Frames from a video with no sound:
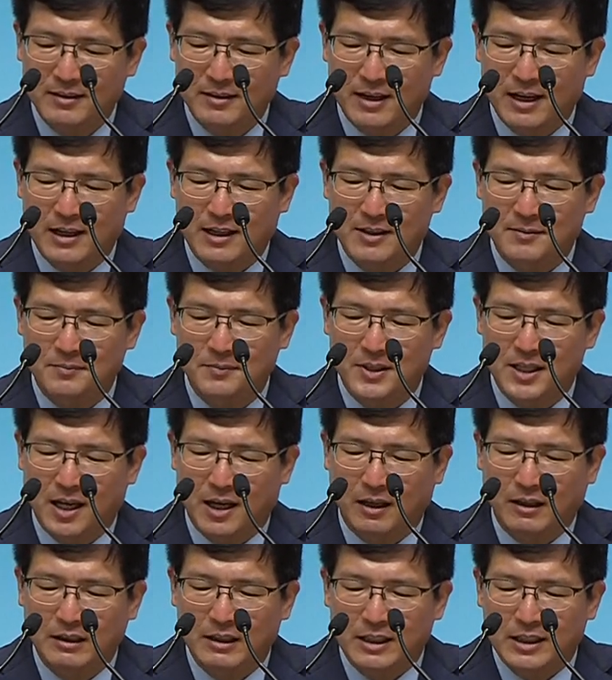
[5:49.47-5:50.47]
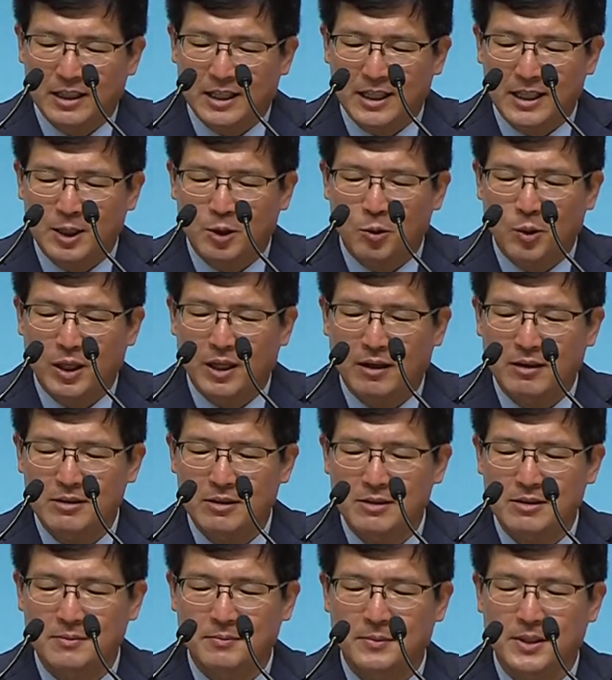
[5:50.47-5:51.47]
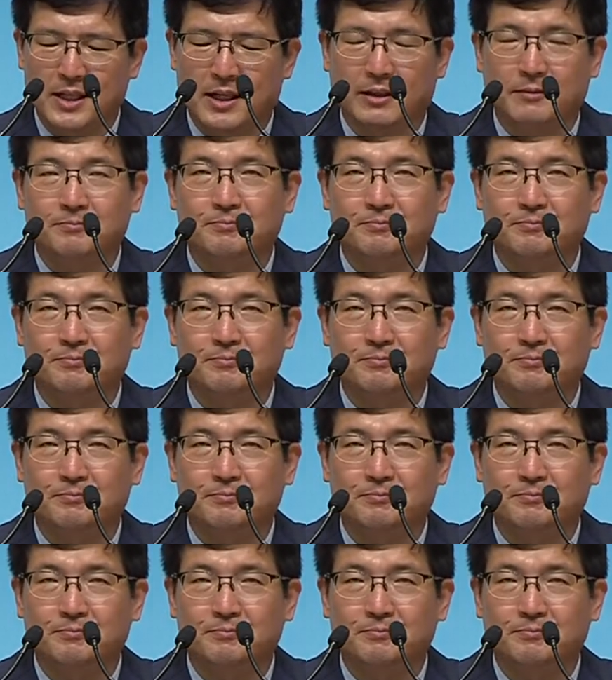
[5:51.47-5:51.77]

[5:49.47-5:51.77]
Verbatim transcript: 아닙니다. 기도하러 가셨습니다.